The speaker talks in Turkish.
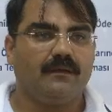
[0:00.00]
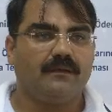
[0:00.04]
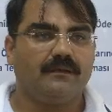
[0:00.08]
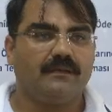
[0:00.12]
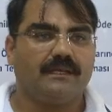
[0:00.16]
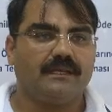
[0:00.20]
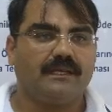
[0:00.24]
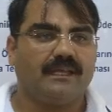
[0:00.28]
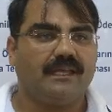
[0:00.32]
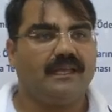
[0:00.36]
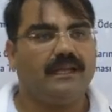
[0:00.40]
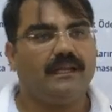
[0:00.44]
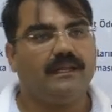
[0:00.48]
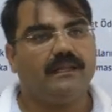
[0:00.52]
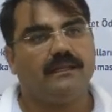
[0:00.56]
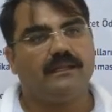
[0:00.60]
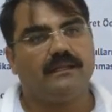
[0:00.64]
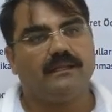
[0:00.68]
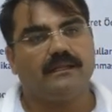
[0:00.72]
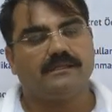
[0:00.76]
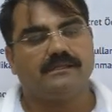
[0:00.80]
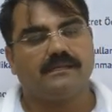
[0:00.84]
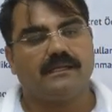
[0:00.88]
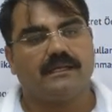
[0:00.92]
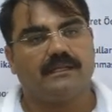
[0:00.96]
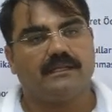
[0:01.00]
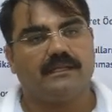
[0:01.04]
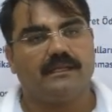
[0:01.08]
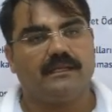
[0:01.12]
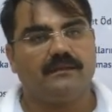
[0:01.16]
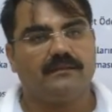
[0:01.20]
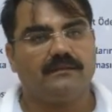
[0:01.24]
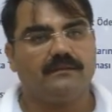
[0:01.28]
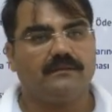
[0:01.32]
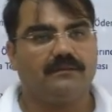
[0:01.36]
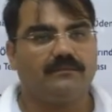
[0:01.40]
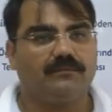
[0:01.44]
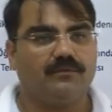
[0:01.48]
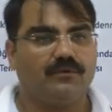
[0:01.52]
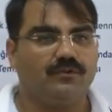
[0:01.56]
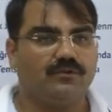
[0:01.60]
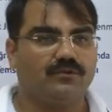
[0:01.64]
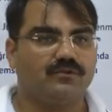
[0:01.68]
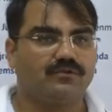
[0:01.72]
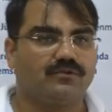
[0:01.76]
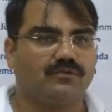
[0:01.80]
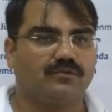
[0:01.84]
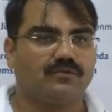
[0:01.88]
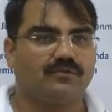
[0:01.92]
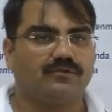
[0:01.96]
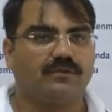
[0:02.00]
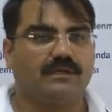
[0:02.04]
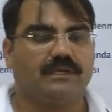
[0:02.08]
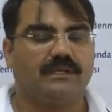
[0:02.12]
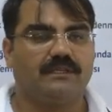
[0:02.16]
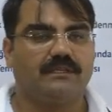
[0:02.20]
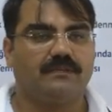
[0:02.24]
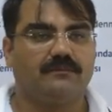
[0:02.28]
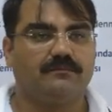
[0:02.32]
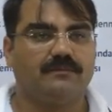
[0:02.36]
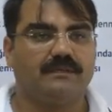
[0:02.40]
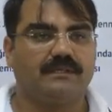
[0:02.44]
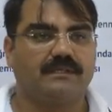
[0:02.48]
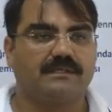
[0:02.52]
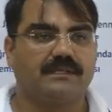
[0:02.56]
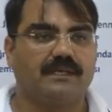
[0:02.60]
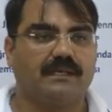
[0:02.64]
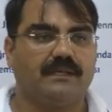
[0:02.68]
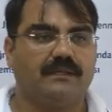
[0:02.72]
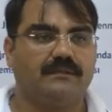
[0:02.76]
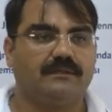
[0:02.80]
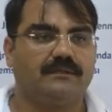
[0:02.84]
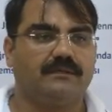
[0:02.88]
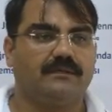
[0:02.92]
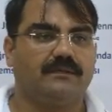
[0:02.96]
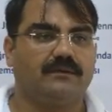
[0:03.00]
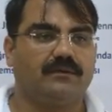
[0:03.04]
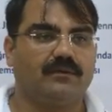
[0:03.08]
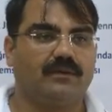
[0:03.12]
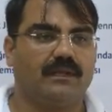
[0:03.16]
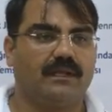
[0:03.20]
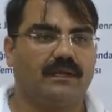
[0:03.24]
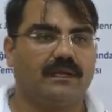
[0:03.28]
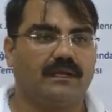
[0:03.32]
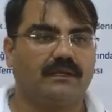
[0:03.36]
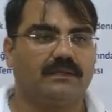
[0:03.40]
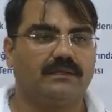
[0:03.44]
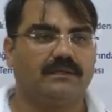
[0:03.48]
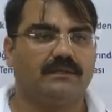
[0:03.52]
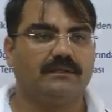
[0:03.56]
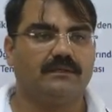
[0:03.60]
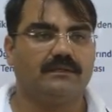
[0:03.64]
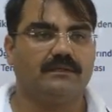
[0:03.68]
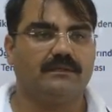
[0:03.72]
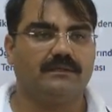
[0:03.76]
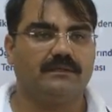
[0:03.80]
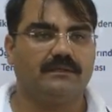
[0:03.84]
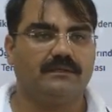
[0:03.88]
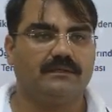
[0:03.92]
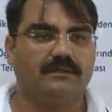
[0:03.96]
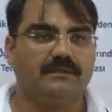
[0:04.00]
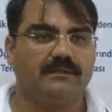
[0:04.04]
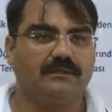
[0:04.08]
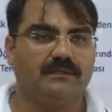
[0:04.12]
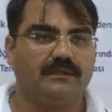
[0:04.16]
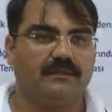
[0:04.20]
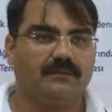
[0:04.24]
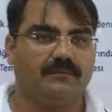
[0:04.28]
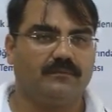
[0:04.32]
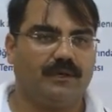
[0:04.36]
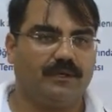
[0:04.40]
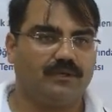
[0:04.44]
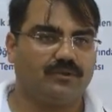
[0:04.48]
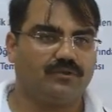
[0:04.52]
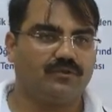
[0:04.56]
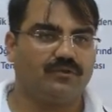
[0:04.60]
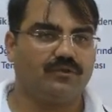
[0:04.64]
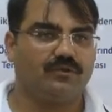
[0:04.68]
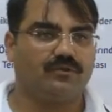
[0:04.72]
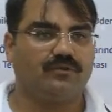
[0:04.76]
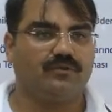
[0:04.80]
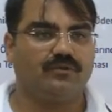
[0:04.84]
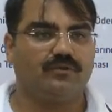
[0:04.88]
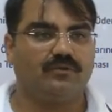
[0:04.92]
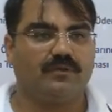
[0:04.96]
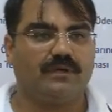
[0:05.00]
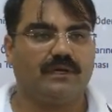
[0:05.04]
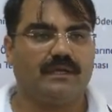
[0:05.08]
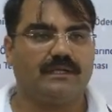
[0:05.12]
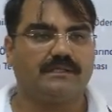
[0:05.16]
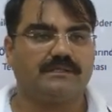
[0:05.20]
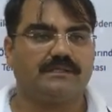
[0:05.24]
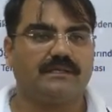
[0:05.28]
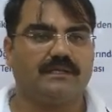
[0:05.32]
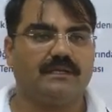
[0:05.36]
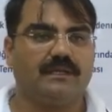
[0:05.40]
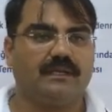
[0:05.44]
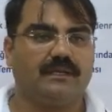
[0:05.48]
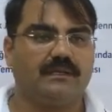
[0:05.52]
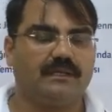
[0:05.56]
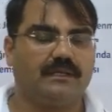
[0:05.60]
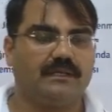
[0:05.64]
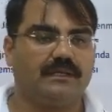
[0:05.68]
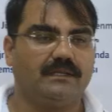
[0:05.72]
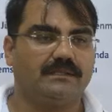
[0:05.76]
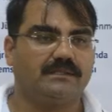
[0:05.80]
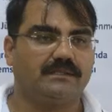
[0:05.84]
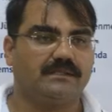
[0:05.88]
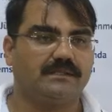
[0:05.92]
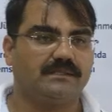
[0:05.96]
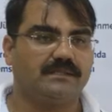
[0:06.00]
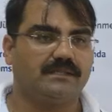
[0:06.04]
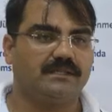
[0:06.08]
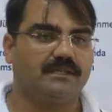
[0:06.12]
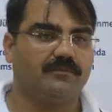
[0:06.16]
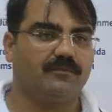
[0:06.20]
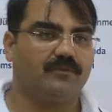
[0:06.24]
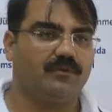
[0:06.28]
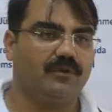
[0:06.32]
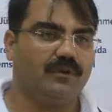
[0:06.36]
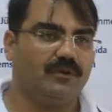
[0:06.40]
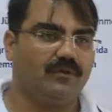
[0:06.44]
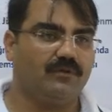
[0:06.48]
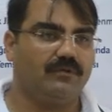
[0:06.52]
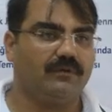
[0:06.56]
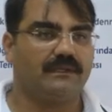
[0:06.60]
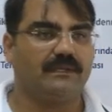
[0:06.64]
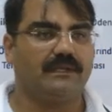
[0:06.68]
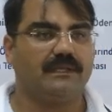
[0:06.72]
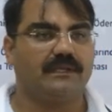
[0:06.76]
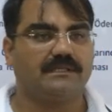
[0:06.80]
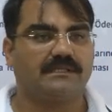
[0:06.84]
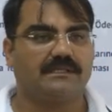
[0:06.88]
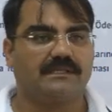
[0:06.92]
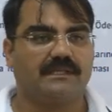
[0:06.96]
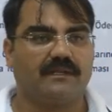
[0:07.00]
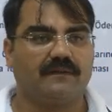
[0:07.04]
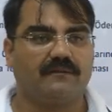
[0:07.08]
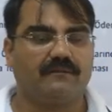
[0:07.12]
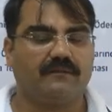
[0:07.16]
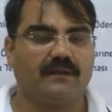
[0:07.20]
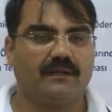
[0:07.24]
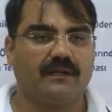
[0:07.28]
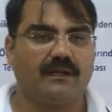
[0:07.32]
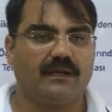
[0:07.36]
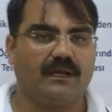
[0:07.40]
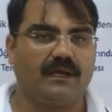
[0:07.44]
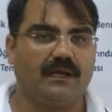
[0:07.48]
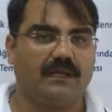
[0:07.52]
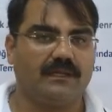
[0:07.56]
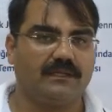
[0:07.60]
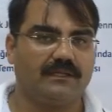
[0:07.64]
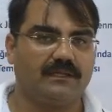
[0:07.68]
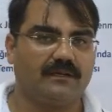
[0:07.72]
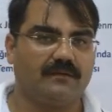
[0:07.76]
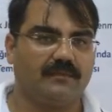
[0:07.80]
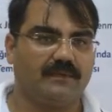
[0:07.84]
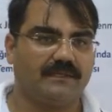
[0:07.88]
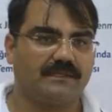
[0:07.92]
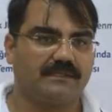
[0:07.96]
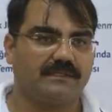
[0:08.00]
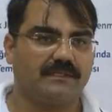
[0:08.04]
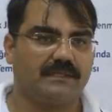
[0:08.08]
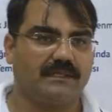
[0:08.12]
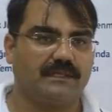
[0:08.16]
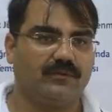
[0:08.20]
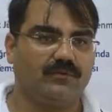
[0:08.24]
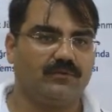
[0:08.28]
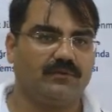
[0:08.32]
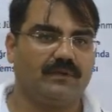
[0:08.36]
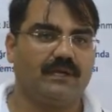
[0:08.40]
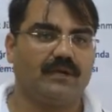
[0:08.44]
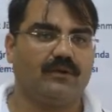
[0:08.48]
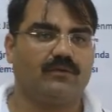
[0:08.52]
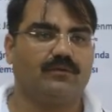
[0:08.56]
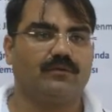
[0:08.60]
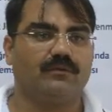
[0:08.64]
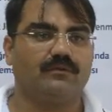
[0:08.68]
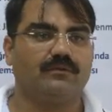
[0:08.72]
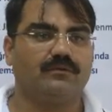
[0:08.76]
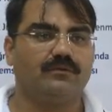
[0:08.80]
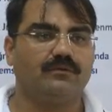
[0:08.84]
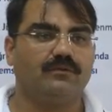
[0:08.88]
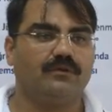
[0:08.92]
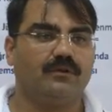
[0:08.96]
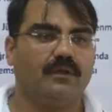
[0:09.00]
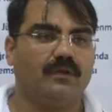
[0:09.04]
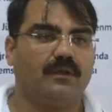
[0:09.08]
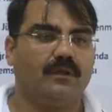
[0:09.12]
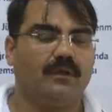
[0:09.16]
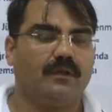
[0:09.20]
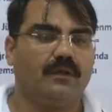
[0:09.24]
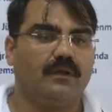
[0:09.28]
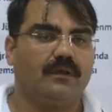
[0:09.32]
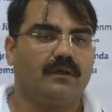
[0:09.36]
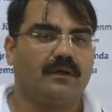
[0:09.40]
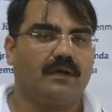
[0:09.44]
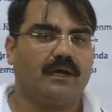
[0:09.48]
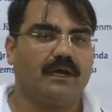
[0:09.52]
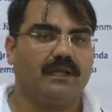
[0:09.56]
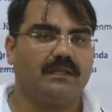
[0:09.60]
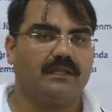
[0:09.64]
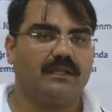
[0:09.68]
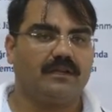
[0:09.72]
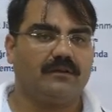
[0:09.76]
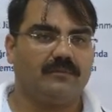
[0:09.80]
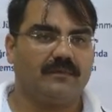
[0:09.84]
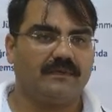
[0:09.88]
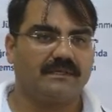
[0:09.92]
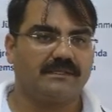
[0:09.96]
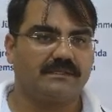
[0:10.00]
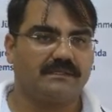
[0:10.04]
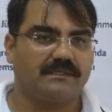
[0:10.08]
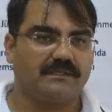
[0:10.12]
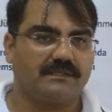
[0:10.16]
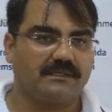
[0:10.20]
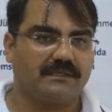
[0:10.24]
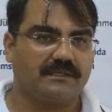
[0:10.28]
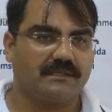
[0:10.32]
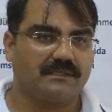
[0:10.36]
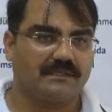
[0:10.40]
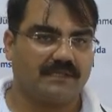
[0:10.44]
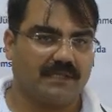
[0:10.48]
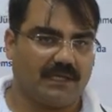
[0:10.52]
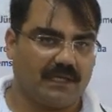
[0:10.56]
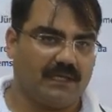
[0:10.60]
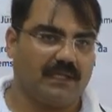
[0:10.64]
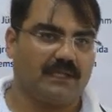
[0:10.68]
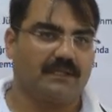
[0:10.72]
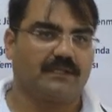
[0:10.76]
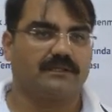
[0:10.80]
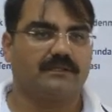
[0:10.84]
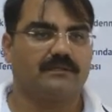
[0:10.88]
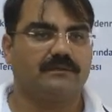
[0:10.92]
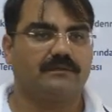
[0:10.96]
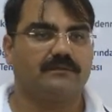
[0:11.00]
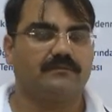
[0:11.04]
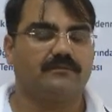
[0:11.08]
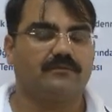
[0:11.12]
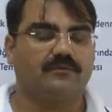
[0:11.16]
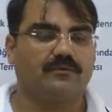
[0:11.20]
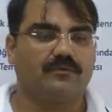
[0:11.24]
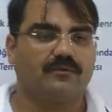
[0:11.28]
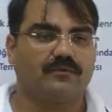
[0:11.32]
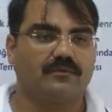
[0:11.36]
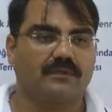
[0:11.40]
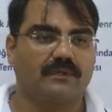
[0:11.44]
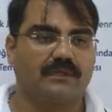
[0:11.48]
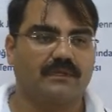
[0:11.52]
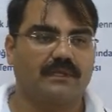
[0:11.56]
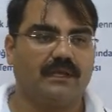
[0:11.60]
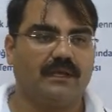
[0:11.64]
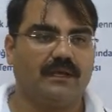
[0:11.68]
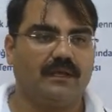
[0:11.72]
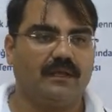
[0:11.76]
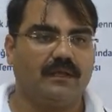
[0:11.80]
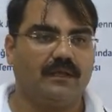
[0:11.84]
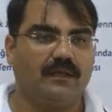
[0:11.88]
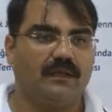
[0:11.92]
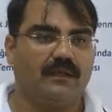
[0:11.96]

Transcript: Ya genelde de zaten biliyorsunuz eğitim bir sen olarak başörtü, sayı adaletsizliği, milli hükümet derslerinin falan kaldırılmasında da ön ayak olduk. Kaldırılmasını sağladık bu konuda da.